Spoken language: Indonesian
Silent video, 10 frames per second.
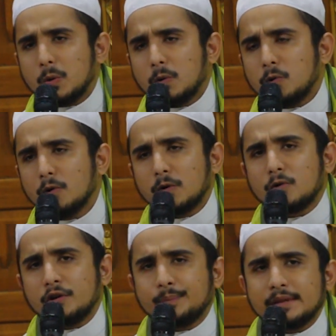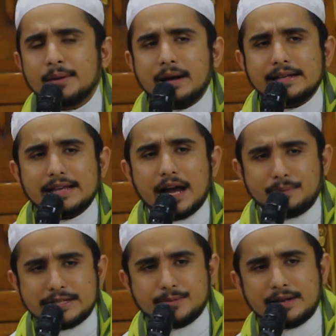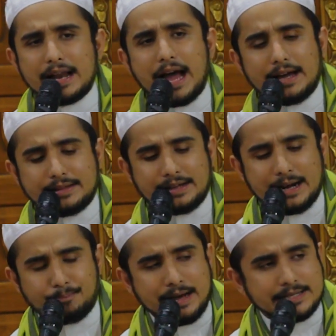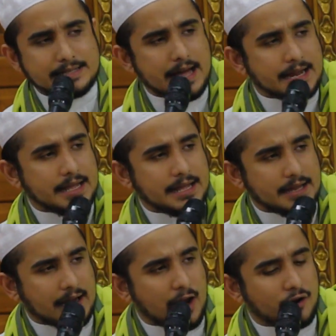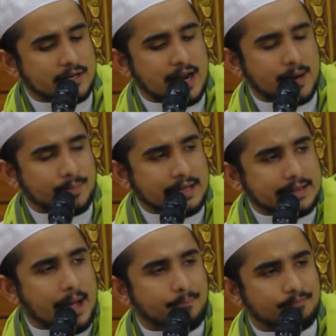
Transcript: Hukumnya baca bismillah terlepas dari kalau di dalam kitab.